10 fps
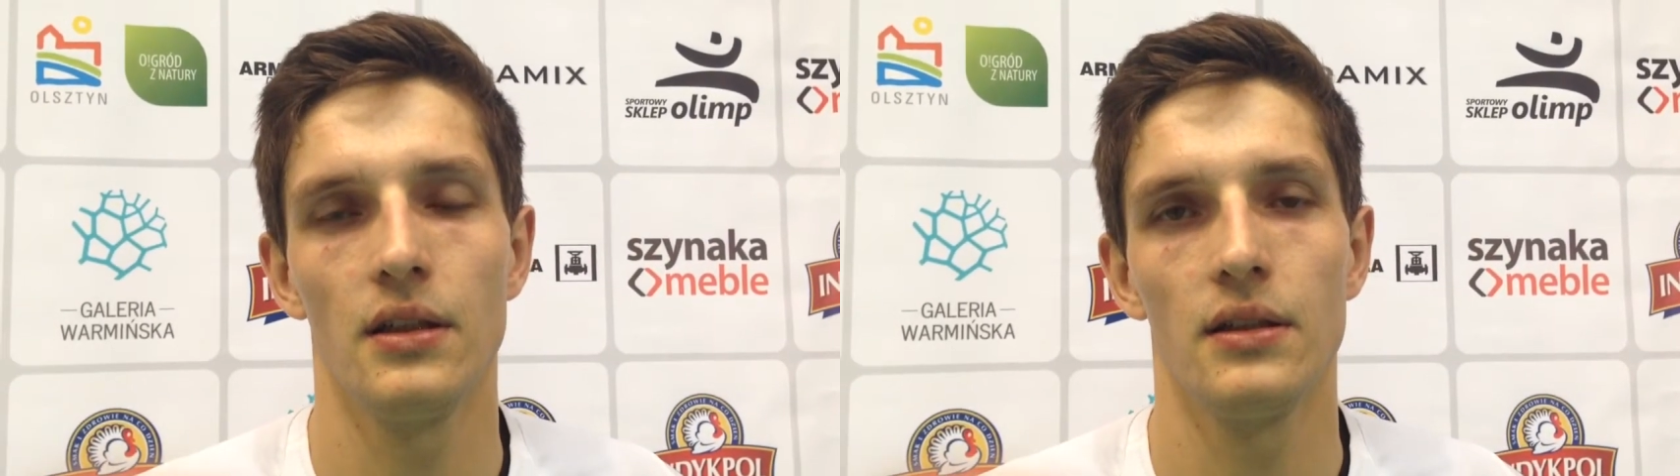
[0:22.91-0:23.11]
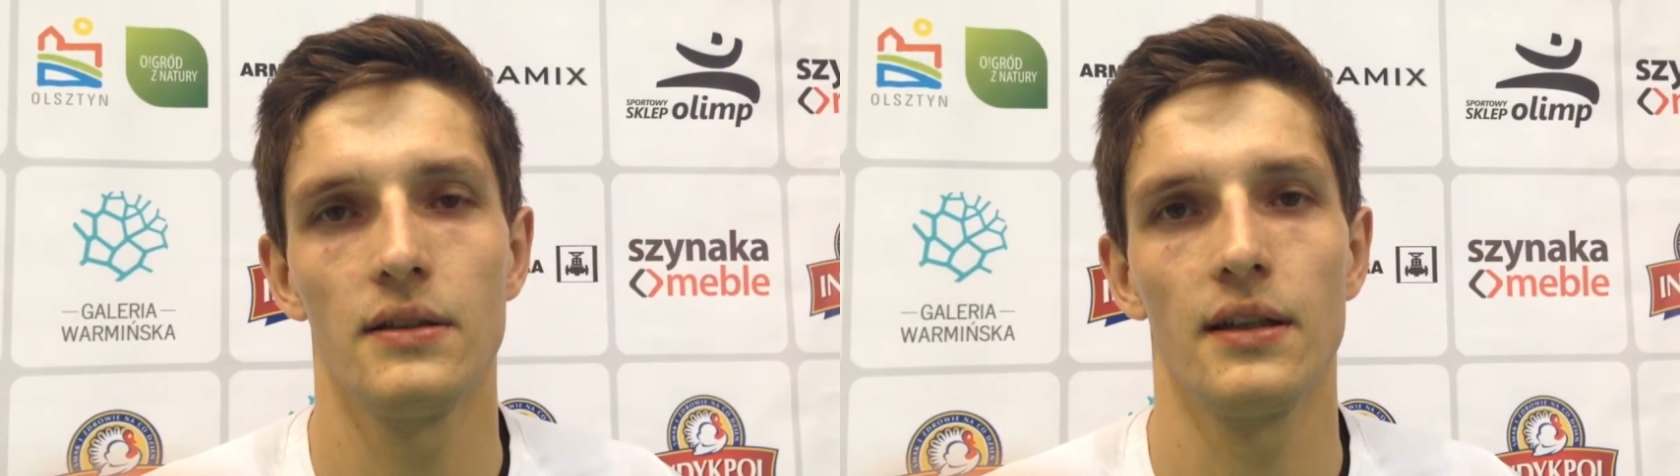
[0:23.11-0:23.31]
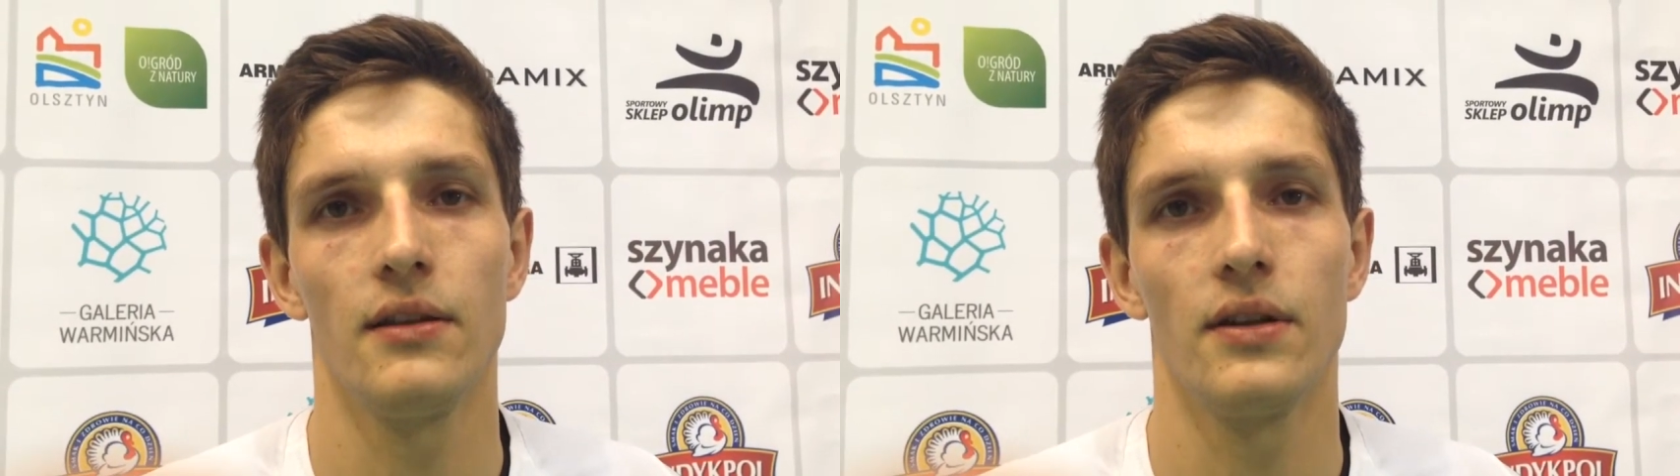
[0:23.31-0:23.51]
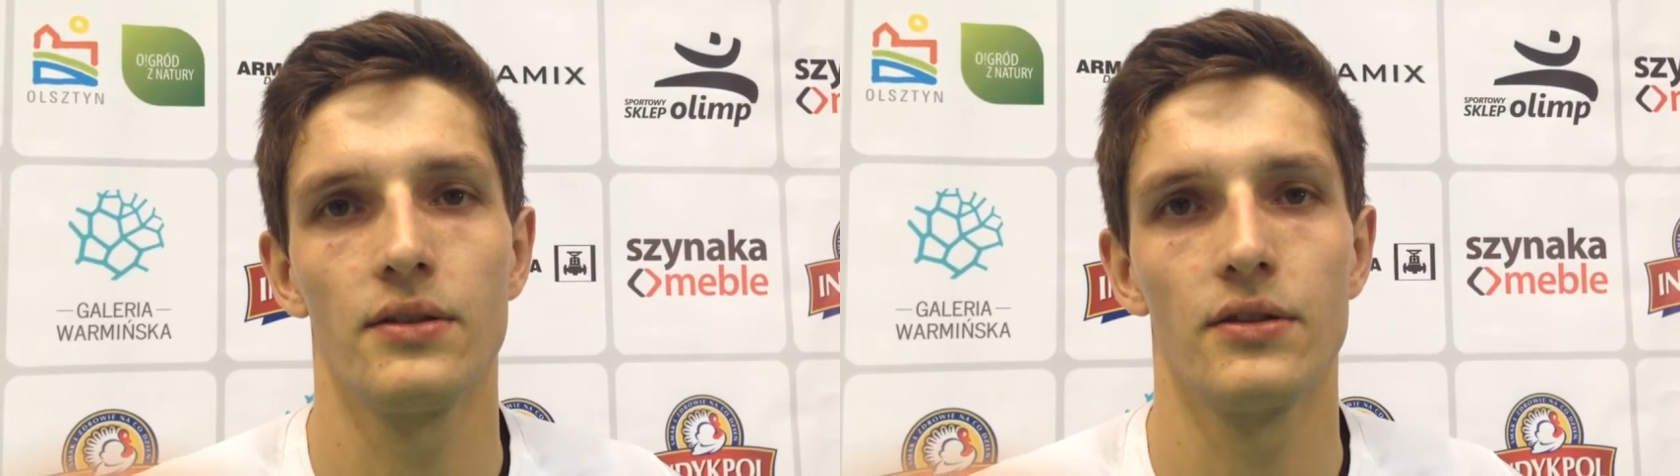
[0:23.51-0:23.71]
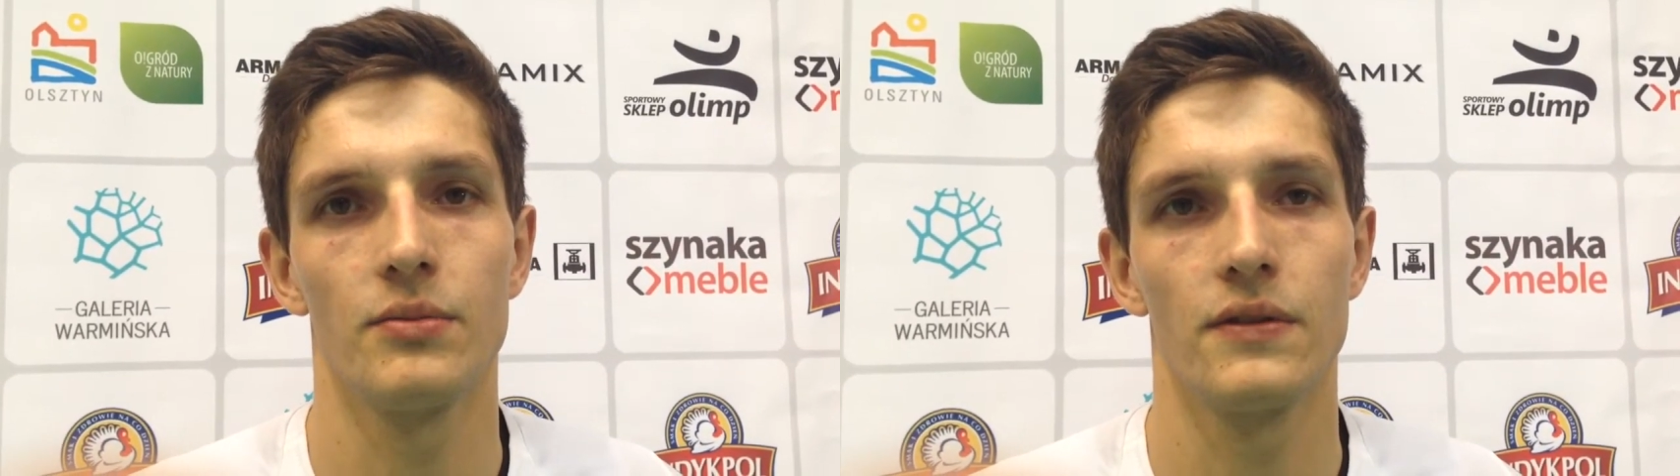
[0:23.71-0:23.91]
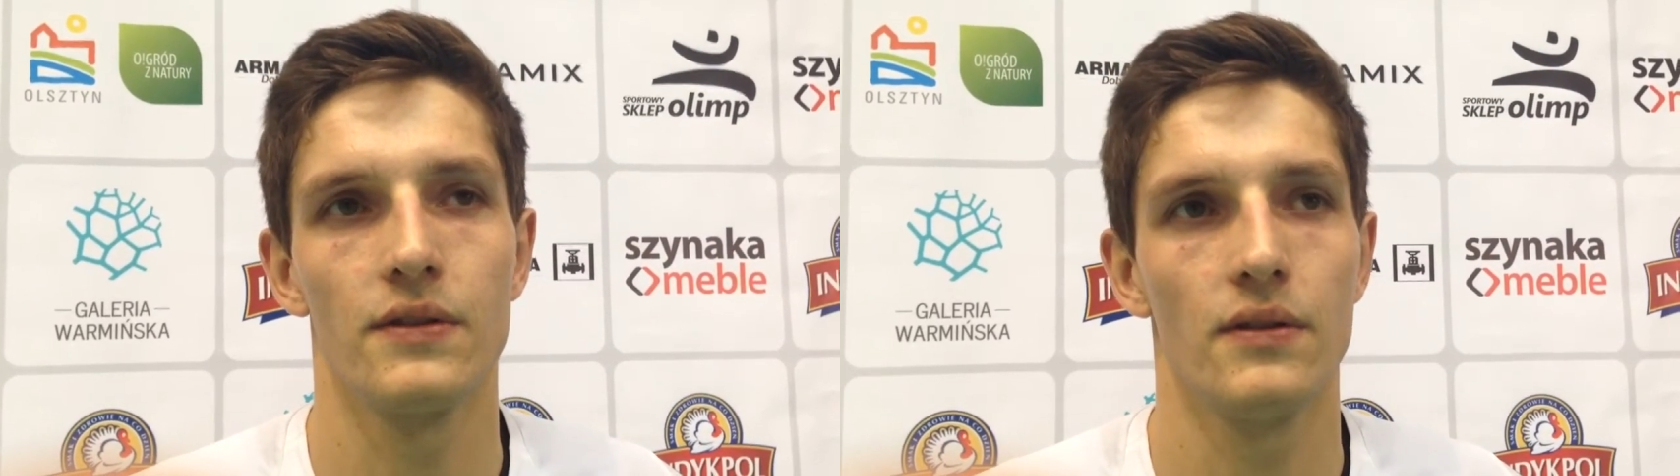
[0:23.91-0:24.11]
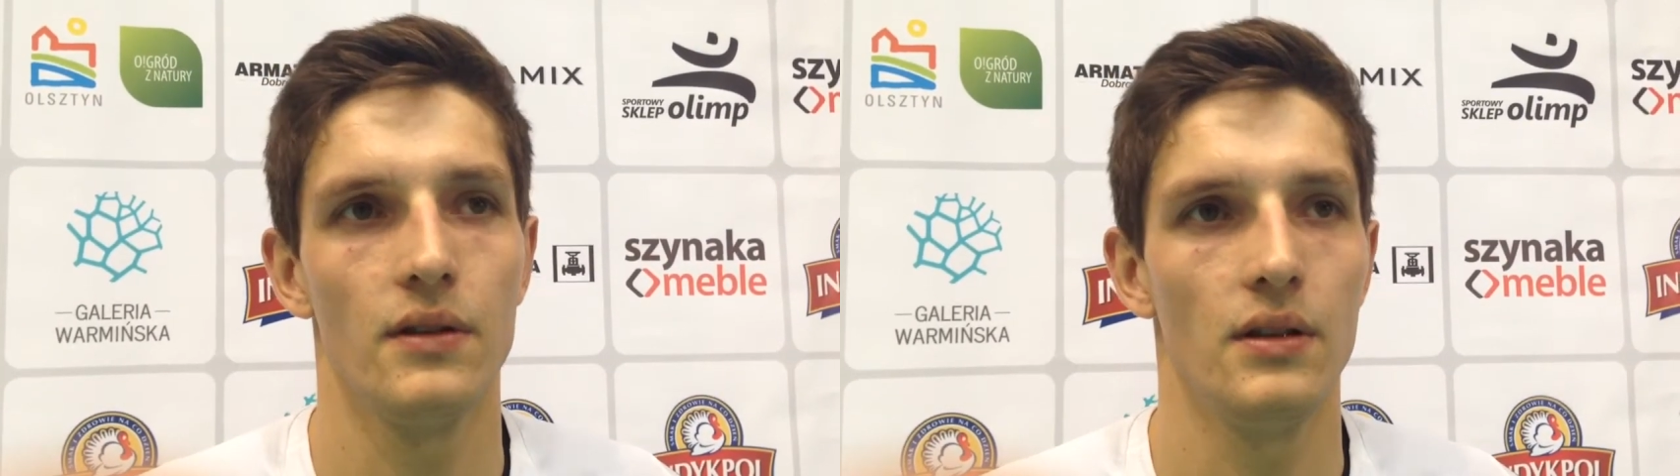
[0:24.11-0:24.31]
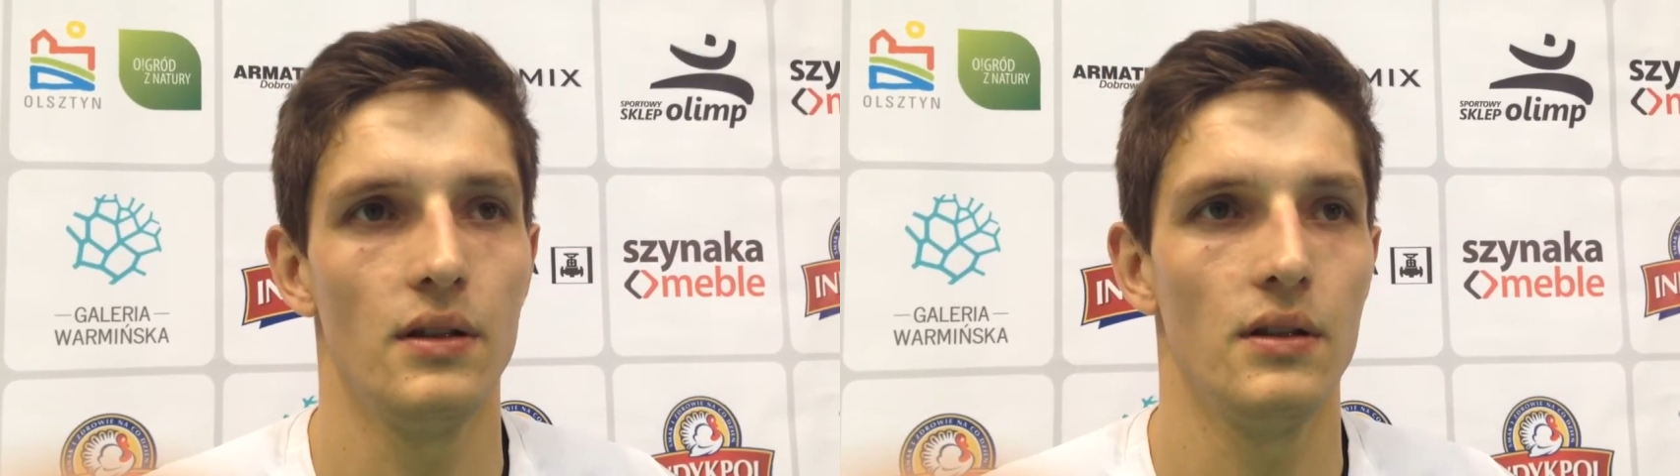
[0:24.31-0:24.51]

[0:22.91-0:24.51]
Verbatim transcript: zagrywać dość mocno i,